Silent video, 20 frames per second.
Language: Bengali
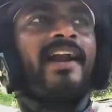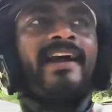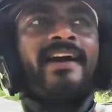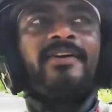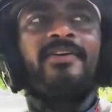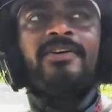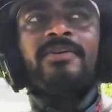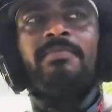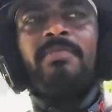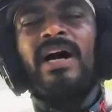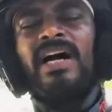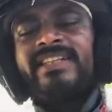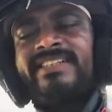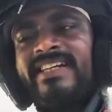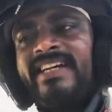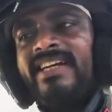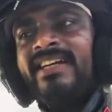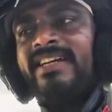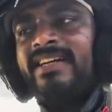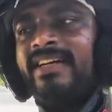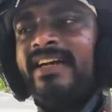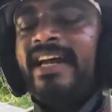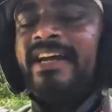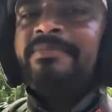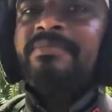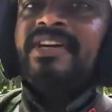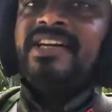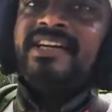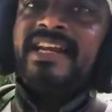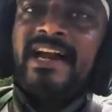আর এখন বাজে এক
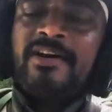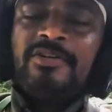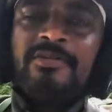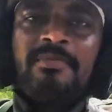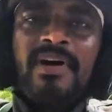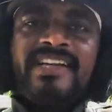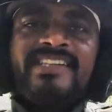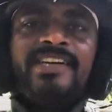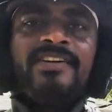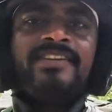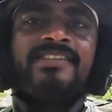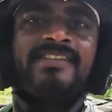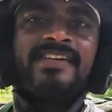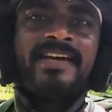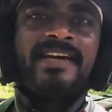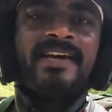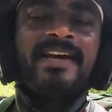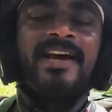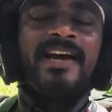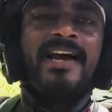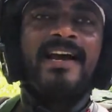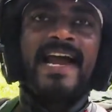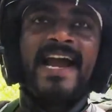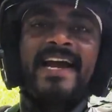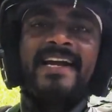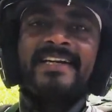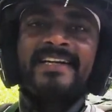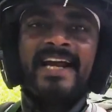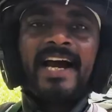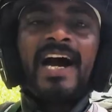মিনিট এখন বাজে হচ্ছে
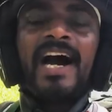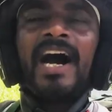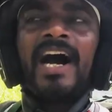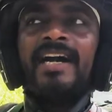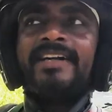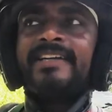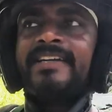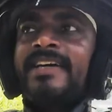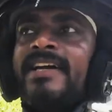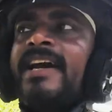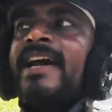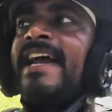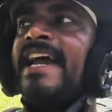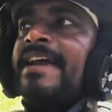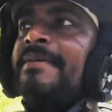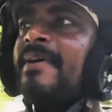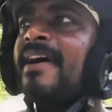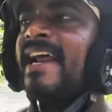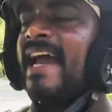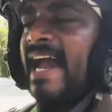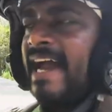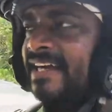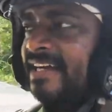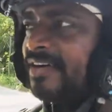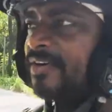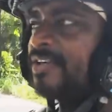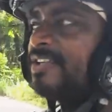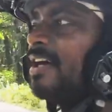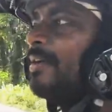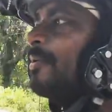একটা আট এইবার একটা
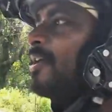কথা